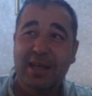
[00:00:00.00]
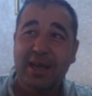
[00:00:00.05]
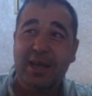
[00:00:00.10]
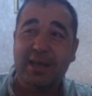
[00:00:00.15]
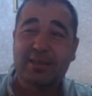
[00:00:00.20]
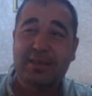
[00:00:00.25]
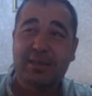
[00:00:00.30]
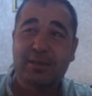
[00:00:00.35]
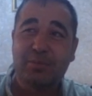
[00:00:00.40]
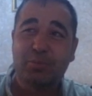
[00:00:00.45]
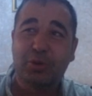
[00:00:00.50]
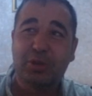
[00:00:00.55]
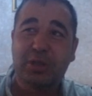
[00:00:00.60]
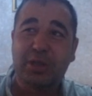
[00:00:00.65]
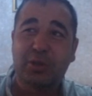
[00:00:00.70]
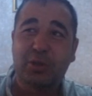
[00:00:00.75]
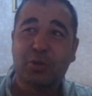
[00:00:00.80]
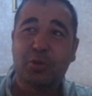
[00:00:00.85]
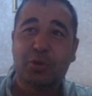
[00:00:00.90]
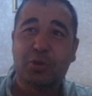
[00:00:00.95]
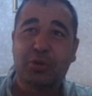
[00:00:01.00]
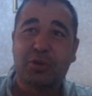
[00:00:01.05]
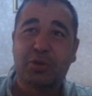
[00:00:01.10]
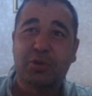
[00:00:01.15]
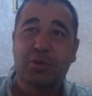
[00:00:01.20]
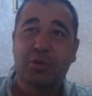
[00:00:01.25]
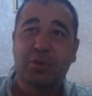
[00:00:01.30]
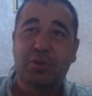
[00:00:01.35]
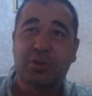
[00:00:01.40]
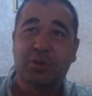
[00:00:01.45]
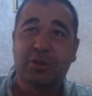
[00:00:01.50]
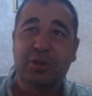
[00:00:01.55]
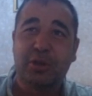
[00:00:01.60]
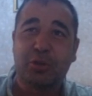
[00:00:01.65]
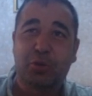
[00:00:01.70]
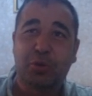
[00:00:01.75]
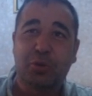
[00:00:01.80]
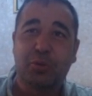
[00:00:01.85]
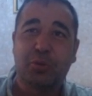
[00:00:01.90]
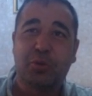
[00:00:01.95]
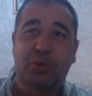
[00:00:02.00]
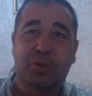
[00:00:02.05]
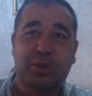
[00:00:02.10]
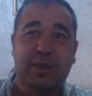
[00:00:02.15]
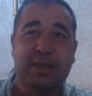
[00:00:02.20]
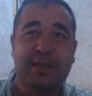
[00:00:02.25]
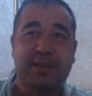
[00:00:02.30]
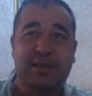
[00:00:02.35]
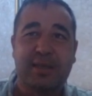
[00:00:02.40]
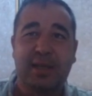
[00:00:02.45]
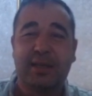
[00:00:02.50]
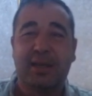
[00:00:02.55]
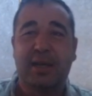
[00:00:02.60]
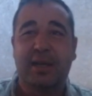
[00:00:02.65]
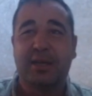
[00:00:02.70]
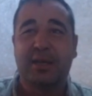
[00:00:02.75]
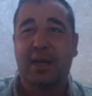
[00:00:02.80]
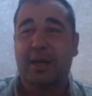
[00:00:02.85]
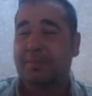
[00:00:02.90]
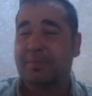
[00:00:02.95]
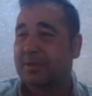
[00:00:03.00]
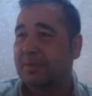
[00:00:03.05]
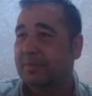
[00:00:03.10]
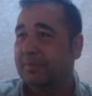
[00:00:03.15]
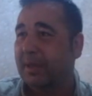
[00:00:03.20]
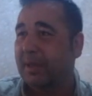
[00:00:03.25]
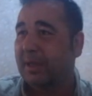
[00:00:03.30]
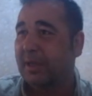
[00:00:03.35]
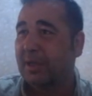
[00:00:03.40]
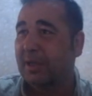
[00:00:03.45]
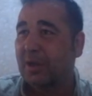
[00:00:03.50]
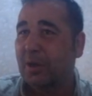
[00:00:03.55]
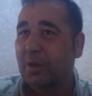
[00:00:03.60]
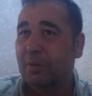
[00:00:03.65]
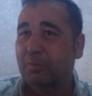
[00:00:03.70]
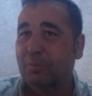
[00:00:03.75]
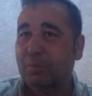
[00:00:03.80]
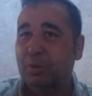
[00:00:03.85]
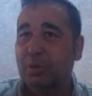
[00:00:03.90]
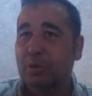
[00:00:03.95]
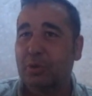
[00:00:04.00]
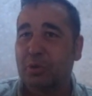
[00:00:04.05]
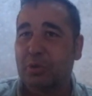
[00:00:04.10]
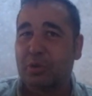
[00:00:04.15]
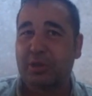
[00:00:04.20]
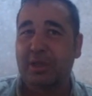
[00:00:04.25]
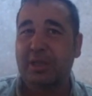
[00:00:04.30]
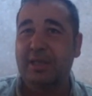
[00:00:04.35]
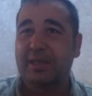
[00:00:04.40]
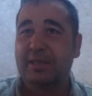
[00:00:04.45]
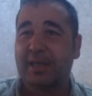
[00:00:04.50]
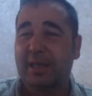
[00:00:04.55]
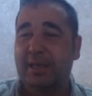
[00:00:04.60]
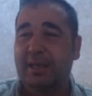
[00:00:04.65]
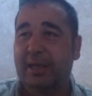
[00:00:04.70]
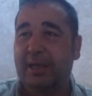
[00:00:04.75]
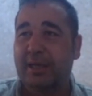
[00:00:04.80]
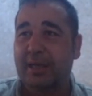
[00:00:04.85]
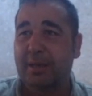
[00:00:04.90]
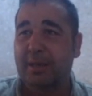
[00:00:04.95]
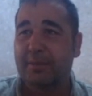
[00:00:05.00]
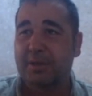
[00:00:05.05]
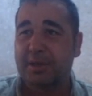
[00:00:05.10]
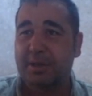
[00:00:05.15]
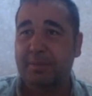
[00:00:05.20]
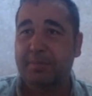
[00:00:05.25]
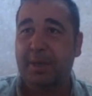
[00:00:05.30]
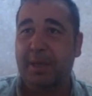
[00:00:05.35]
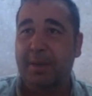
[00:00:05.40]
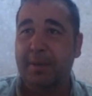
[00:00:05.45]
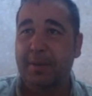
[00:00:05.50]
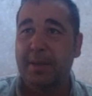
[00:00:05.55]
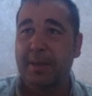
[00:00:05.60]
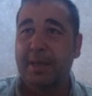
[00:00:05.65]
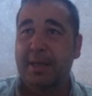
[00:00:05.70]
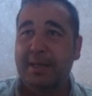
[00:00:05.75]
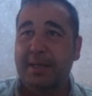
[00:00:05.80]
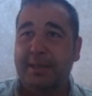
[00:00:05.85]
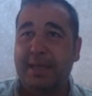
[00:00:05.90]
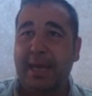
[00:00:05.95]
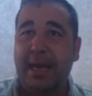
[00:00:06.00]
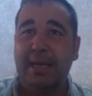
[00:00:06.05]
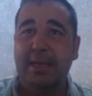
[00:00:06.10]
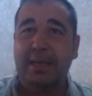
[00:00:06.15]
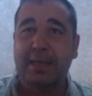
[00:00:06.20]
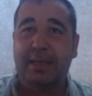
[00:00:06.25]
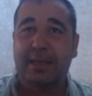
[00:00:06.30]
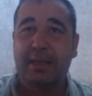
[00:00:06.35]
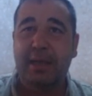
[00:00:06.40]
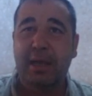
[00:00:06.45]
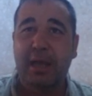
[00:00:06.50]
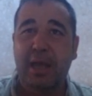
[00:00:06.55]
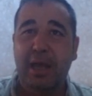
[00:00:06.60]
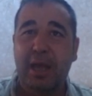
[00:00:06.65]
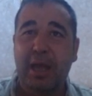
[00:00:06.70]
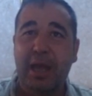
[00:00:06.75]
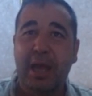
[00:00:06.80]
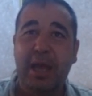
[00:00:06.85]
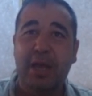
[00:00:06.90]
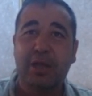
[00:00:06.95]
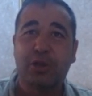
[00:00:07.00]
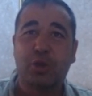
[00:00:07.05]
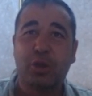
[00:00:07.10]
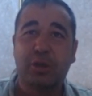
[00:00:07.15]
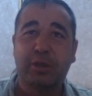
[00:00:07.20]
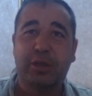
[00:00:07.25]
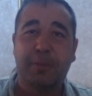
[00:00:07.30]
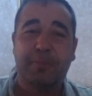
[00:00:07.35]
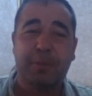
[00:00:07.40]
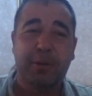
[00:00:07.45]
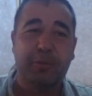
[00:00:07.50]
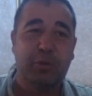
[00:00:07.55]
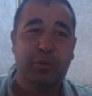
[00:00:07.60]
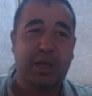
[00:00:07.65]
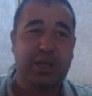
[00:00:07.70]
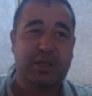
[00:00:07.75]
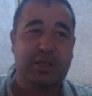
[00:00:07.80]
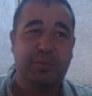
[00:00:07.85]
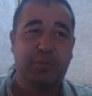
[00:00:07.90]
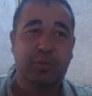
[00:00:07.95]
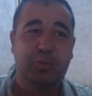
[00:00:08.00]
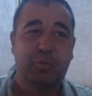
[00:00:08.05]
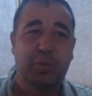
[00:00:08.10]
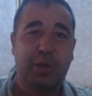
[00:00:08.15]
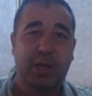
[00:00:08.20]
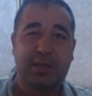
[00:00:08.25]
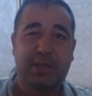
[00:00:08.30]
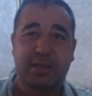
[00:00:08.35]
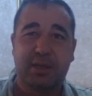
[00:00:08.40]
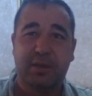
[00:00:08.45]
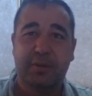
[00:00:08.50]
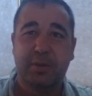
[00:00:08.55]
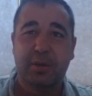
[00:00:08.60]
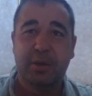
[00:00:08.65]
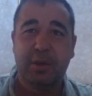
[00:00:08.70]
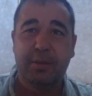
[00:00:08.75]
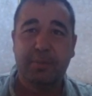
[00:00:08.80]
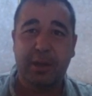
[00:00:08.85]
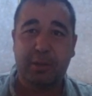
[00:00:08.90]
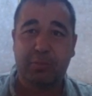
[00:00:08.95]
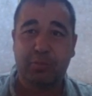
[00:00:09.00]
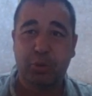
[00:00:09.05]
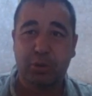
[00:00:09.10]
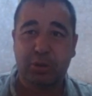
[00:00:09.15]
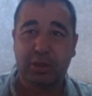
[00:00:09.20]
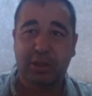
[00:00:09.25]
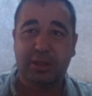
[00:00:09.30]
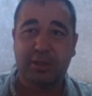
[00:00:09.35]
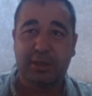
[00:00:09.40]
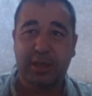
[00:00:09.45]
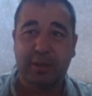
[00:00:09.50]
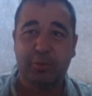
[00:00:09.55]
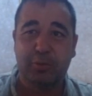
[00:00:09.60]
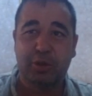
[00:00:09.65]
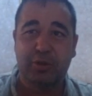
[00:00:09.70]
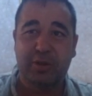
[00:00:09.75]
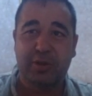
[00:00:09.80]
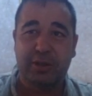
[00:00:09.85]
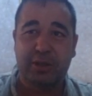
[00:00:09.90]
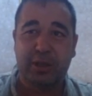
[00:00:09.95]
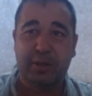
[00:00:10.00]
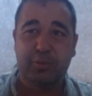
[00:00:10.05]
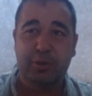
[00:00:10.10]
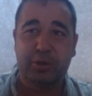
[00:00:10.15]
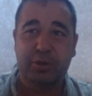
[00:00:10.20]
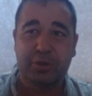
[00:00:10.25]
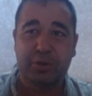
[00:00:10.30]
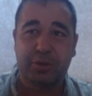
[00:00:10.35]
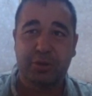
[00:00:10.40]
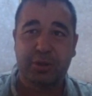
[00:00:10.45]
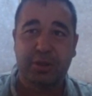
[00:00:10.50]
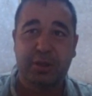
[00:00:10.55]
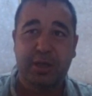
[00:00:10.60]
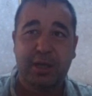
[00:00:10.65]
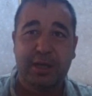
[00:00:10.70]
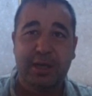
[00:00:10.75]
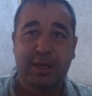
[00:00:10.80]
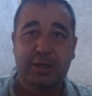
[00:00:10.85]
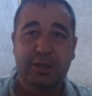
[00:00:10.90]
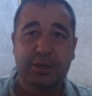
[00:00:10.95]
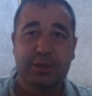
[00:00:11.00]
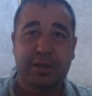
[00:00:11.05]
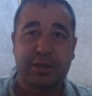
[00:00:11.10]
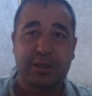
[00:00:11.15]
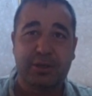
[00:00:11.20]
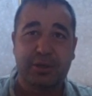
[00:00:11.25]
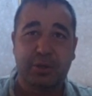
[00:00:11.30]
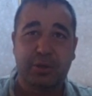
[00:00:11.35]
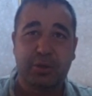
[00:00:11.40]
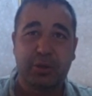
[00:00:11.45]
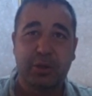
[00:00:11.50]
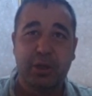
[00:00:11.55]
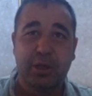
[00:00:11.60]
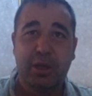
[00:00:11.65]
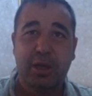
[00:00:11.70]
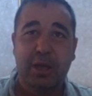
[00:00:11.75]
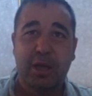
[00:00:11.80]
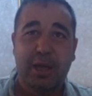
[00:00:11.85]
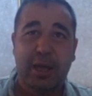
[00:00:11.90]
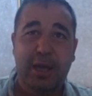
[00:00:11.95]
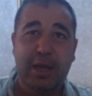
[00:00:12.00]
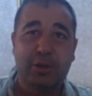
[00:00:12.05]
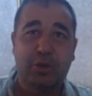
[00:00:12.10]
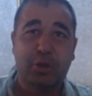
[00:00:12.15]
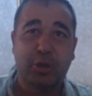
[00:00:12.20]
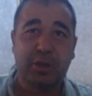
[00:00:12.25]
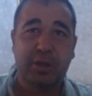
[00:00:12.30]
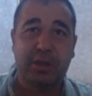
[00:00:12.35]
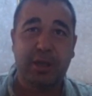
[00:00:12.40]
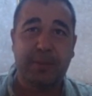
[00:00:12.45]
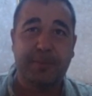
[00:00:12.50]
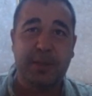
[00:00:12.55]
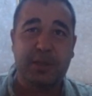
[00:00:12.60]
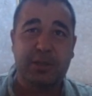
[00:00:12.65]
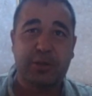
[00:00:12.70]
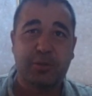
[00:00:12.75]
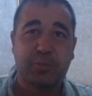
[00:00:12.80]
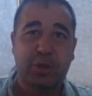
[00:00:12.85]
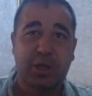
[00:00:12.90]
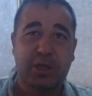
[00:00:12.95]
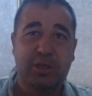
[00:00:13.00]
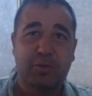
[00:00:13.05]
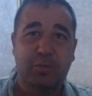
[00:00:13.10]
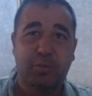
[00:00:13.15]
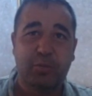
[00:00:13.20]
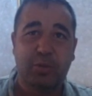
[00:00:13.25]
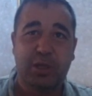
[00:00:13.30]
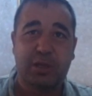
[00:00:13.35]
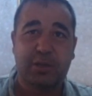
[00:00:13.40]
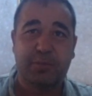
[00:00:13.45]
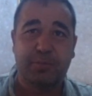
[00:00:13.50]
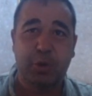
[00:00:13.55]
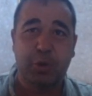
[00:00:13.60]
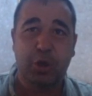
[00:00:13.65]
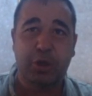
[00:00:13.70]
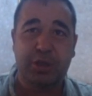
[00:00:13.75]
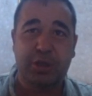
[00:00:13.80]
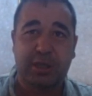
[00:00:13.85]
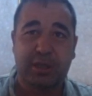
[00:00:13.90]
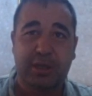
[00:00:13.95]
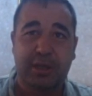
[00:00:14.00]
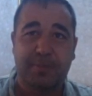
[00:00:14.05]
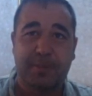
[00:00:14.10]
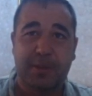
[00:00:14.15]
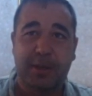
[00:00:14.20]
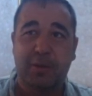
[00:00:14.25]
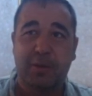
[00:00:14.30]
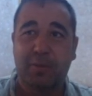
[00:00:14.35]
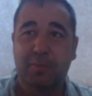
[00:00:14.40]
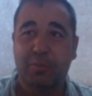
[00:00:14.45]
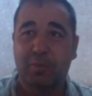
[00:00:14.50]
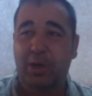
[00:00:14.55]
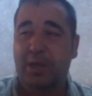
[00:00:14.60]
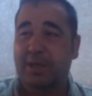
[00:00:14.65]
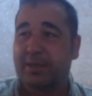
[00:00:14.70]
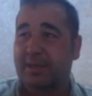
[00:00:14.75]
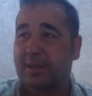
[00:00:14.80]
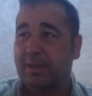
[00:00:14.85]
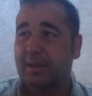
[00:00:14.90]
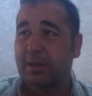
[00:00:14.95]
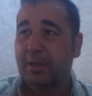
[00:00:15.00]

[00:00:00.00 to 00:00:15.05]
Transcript: ya siz buradaki düşüş diyorsunuz da şu düşüşte insanlar ne yapsın bak. Bu düşüşte insanlar ne yapsın. Şimdi geldik en son tepe burası mı? Burası. Bak burada da W var. W kırıyor, retest ediyor. En sonki tepesi burası mı? Burası. Bir önceki tepe burası.